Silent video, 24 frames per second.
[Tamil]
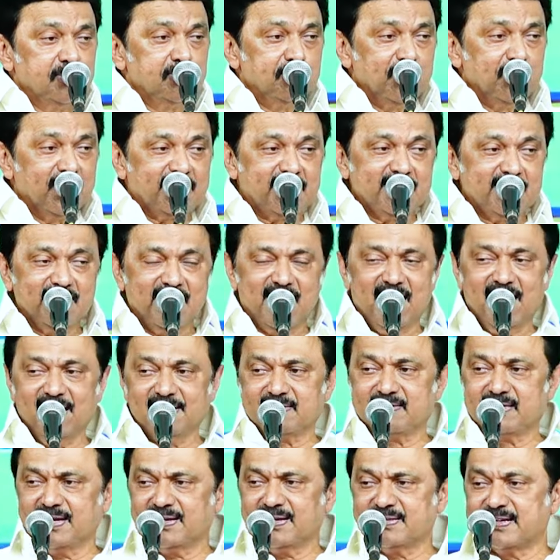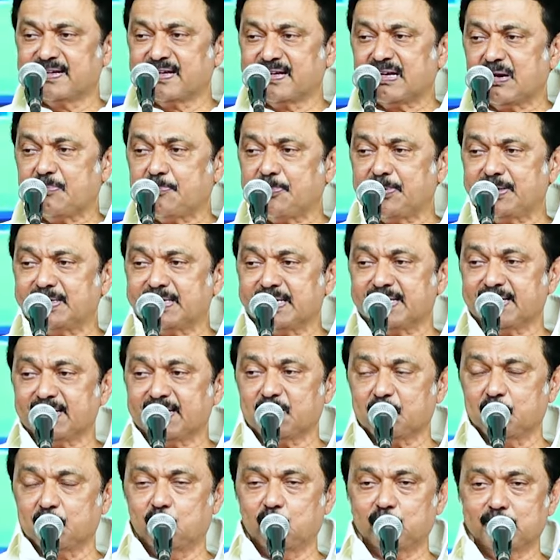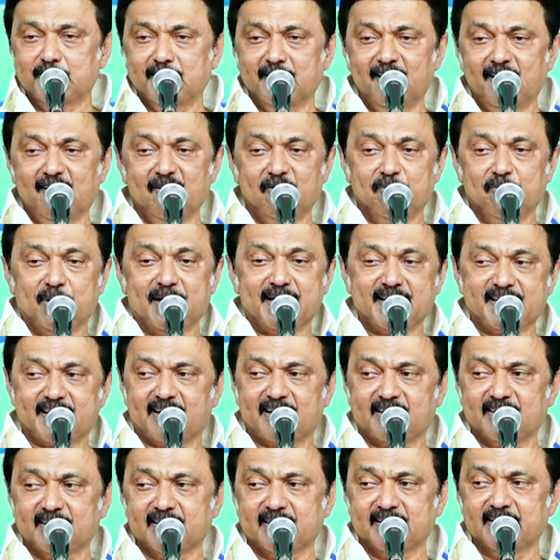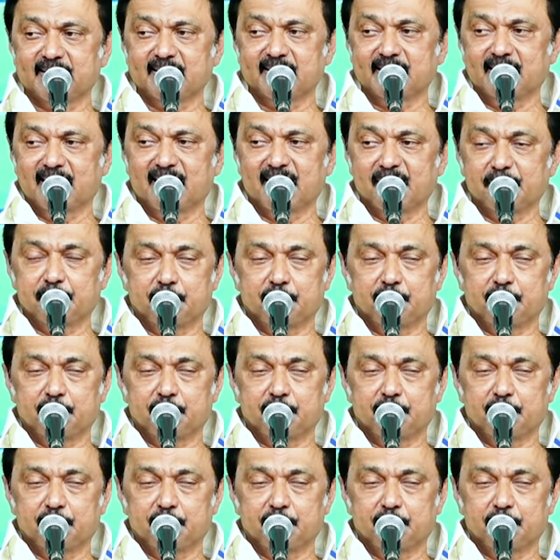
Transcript: மக்களால் தேர்ந்தெடுக்கப்பட்ட முதல் மேயராக நான்